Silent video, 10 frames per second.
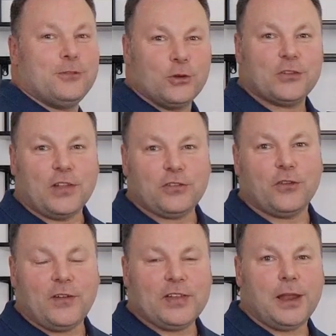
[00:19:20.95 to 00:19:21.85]
Flux
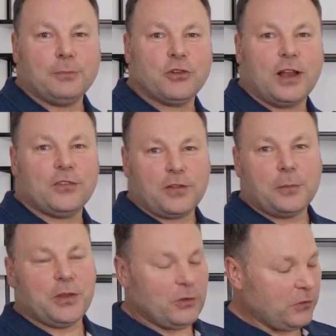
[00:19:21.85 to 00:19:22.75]
zdecydowanie lepszy, ale za te
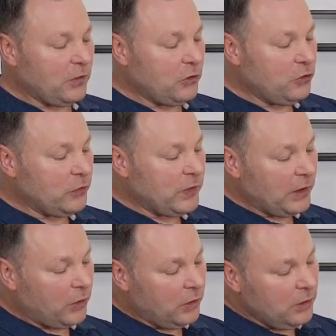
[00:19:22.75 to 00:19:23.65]
pieniądze nic
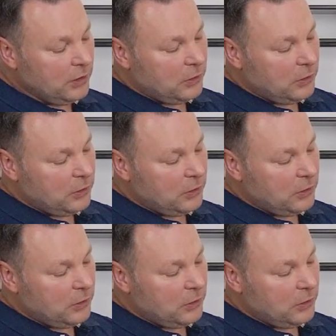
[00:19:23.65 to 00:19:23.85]
dziwnego.